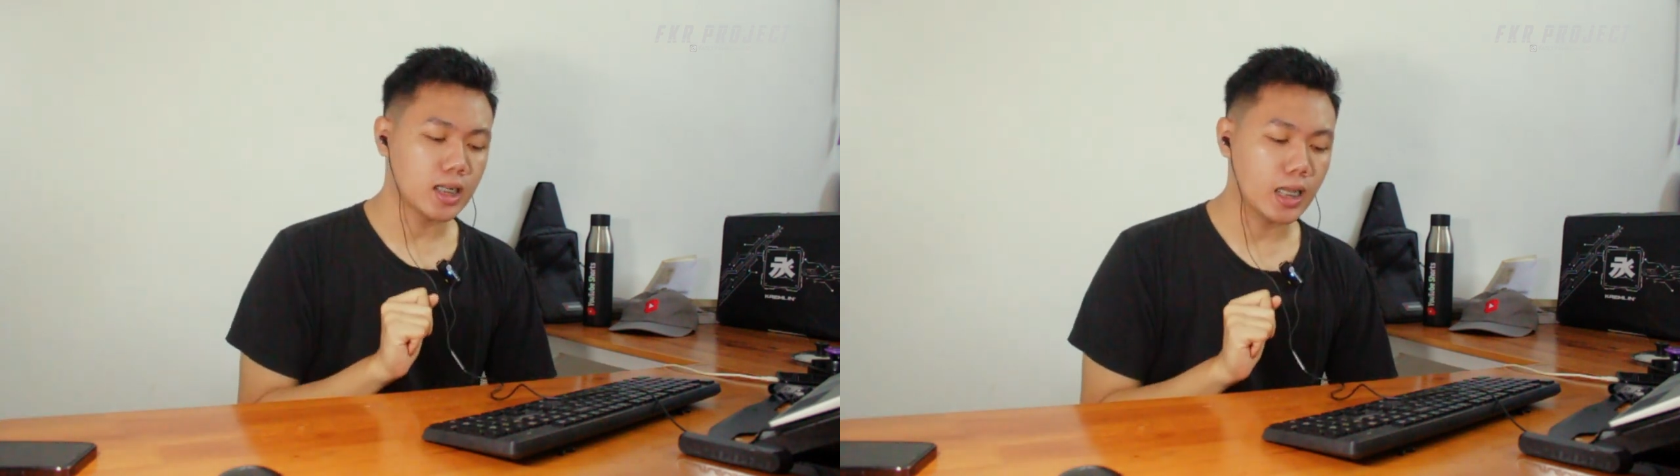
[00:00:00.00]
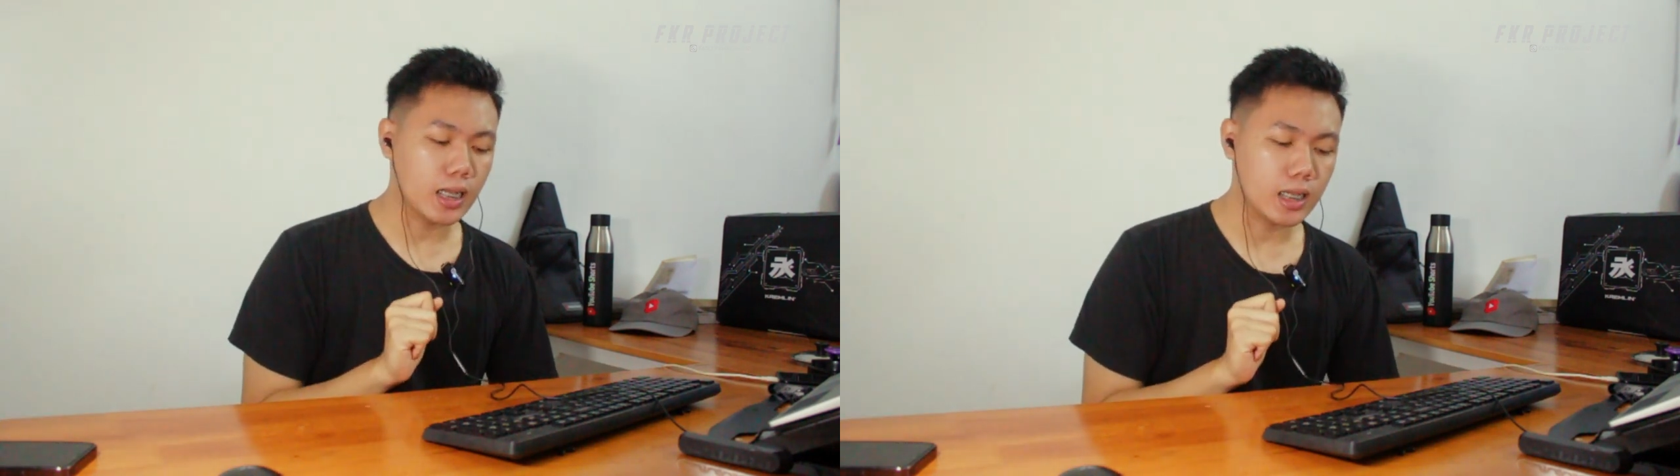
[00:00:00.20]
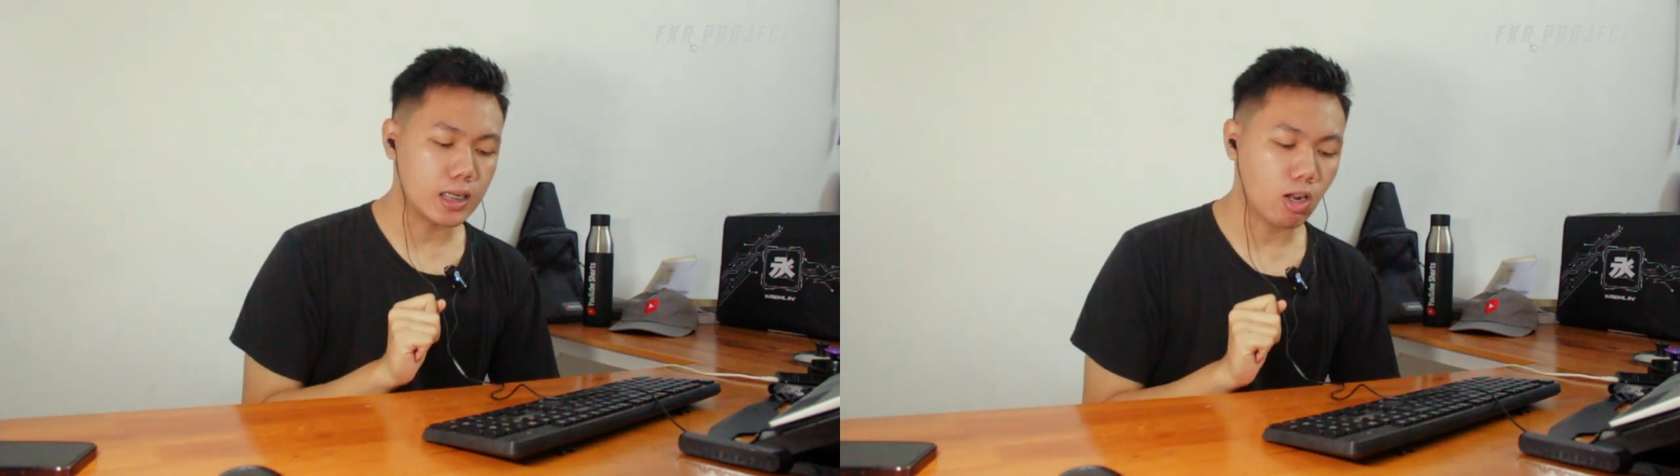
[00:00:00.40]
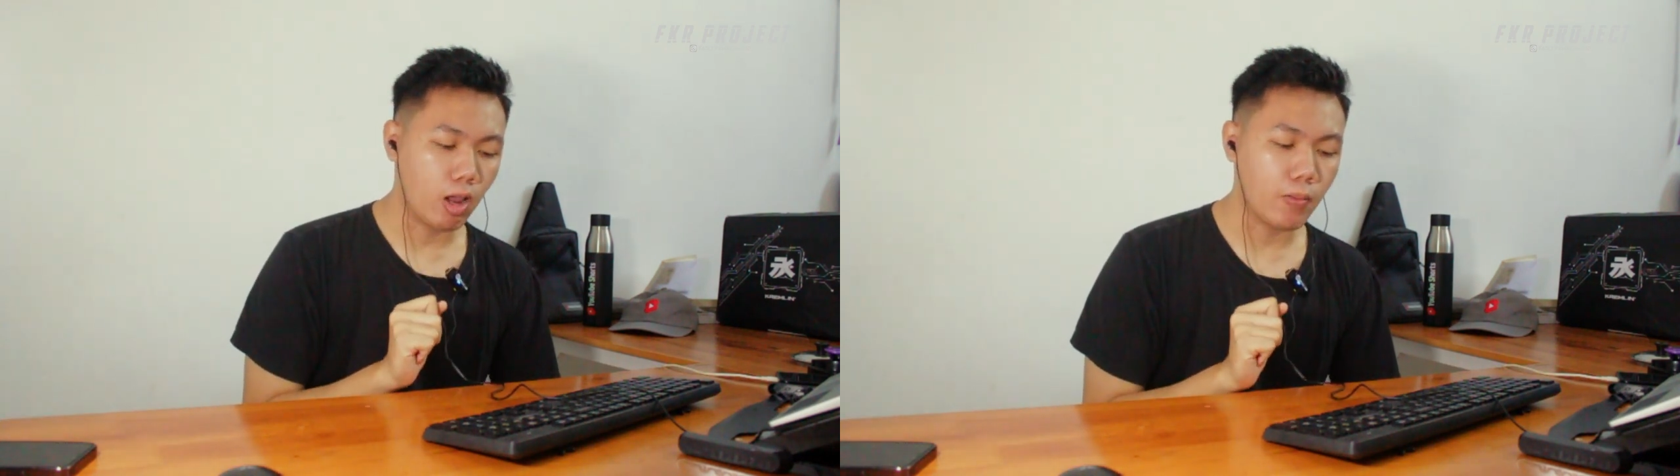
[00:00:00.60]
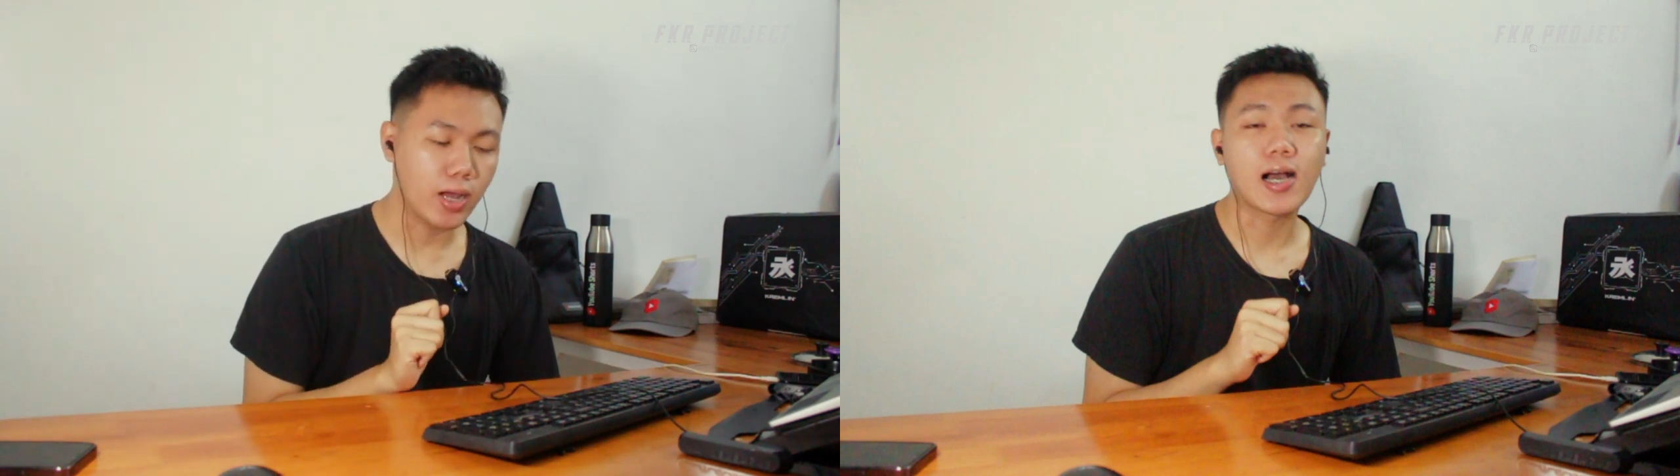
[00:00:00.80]
dan kalau
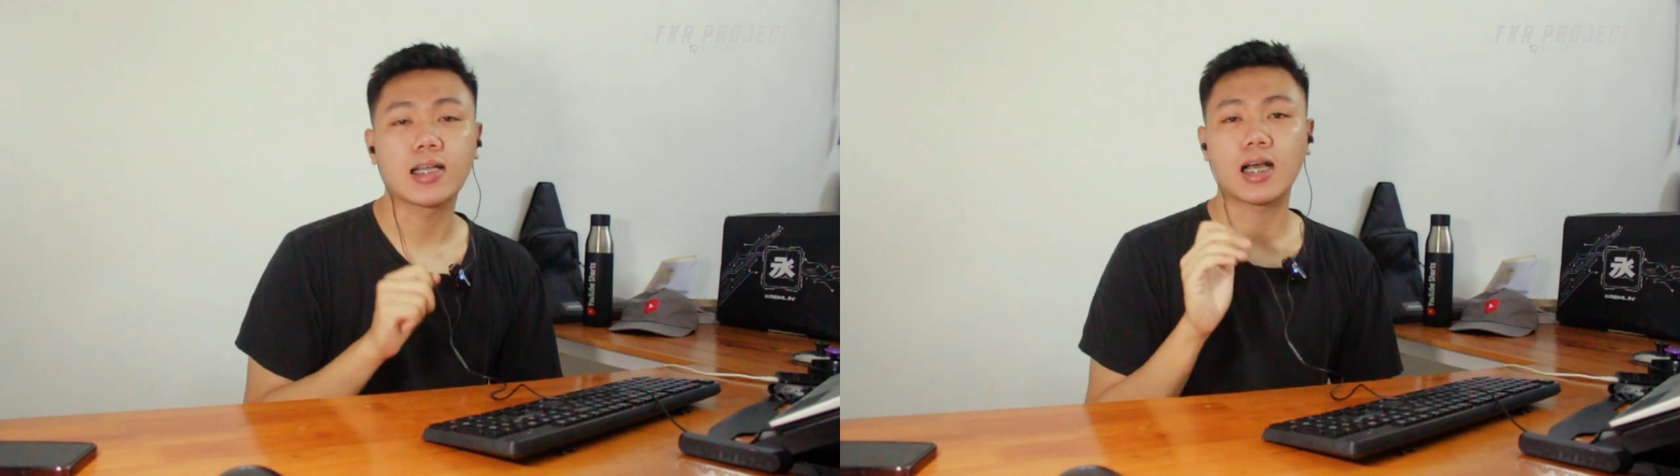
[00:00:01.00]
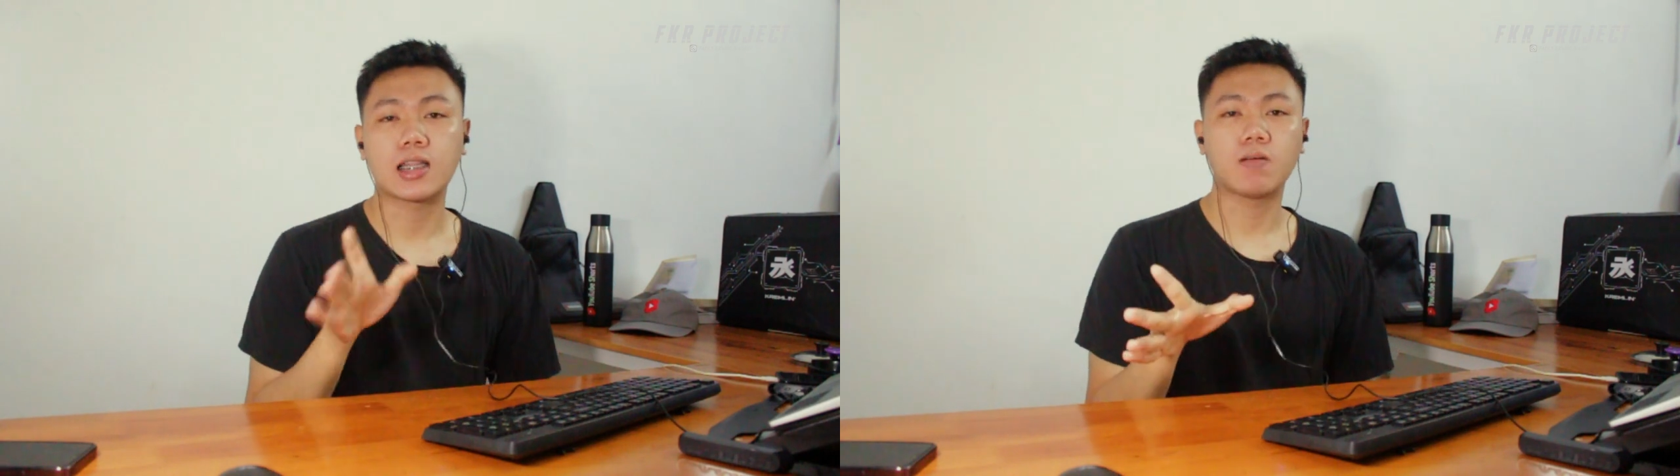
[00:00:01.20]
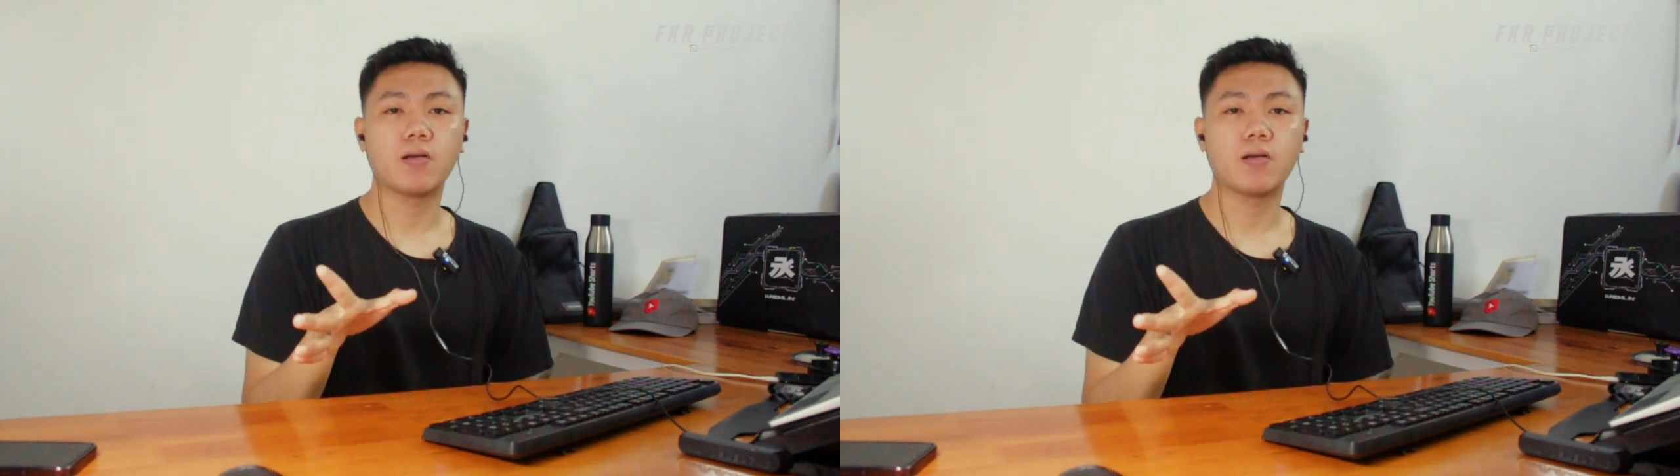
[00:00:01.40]
emang ada kata-kata